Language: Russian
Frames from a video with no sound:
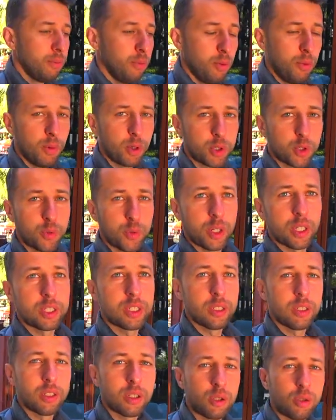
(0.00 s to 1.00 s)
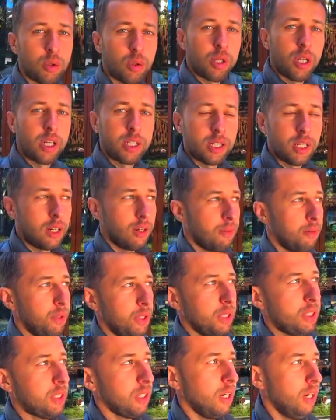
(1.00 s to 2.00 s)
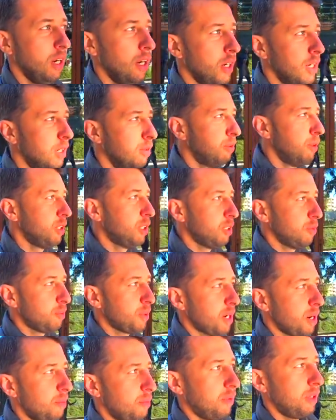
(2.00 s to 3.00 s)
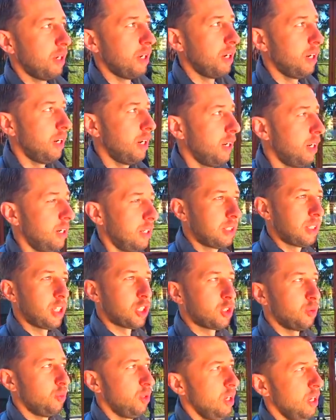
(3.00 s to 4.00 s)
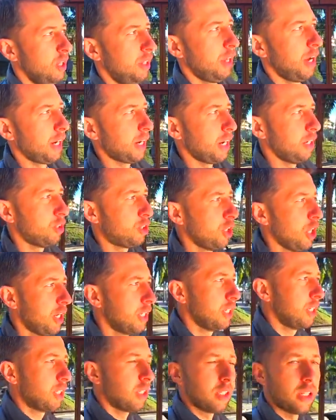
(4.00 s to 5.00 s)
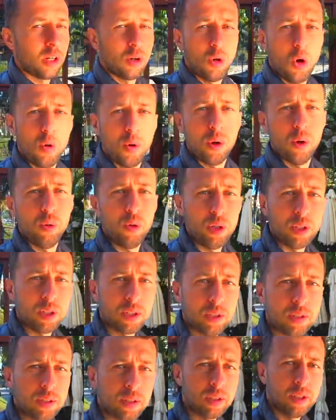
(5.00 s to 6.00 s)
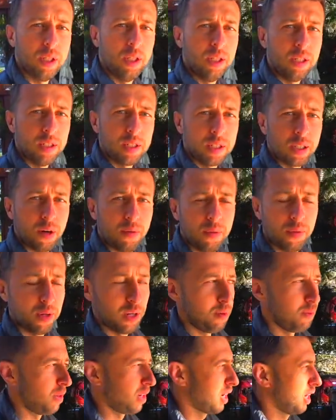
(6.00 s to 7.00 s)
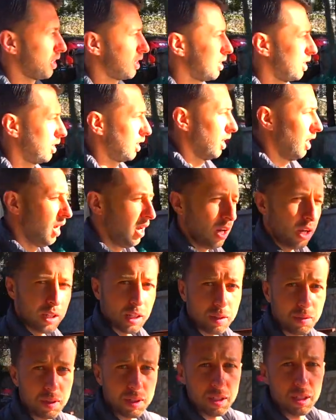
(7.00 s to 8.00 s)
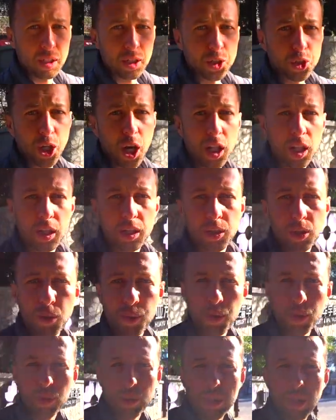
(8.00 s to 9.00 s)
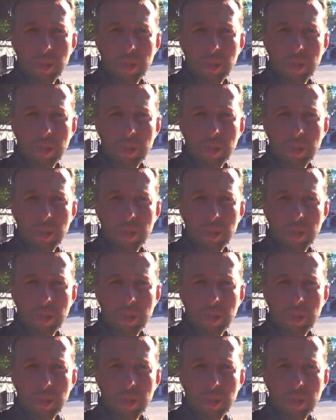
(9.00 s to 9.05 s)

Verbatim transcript: мы можем в конце территории отеля выйти и выйти прямо, э, скажем, на окончании этой торговой улицы, где есть кафе и магазины. Соответственно, начало ее берут